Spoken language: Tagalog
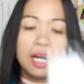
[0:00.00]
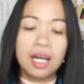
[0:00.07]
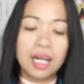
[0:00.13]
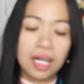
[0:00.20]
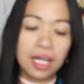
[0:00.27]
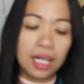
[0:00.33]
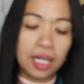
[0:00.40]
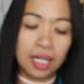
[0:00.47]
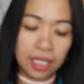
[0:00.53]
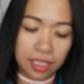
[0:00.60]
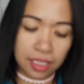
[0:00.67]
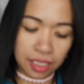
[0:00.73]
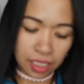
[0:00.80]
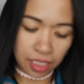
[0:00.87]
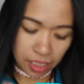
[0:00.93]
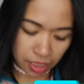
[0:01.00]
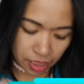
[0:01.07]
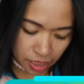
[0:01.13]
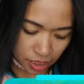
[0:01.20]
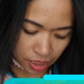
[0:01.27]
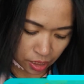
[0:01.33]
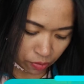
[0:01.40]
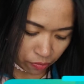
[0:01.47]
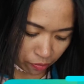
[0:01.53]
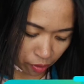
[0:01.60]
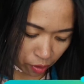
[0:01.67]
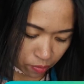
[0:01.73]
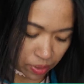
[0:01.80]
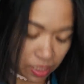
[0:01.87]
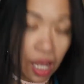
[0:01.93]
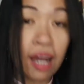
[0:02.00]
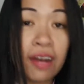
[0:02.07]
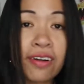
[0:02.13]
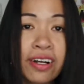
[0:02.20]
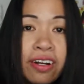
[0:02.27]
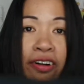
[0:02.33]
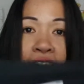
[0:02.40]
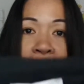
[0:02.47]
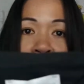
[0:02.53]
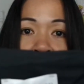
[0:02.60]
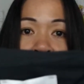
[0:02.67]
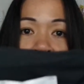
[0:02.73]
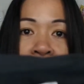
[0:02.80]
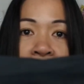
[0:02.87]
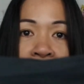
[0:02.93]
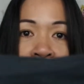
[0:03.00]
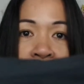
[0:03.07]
At, this is from Sarah Kern,